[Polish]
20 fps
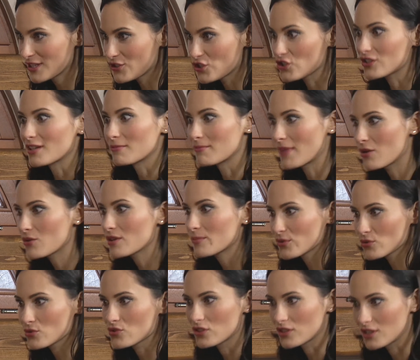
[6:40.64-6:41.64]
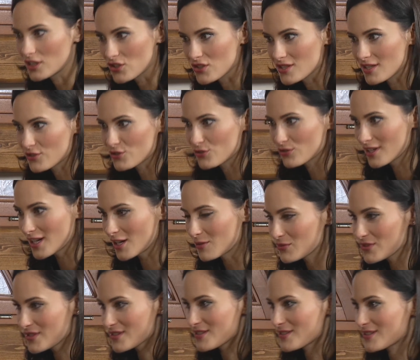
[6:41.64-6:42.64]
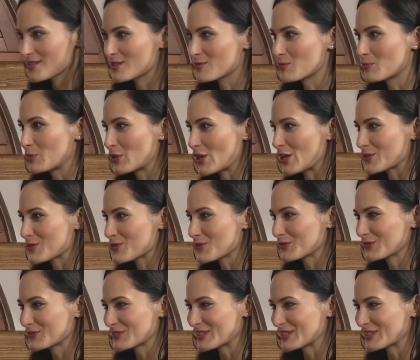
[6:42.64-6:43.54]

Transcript: Czy te tak. małe biusty też zaciągamy Dokładnie, z bo panie